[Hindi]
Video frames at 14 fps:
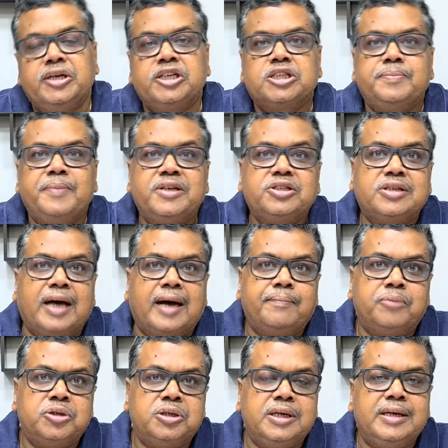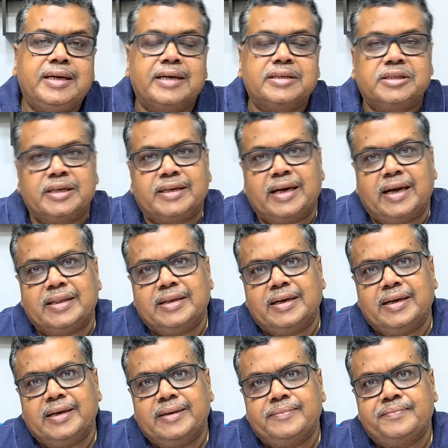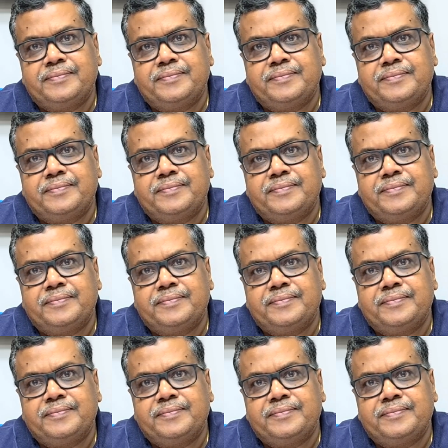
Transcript: इसमें शहाबुद्दीन का जिक्र आता है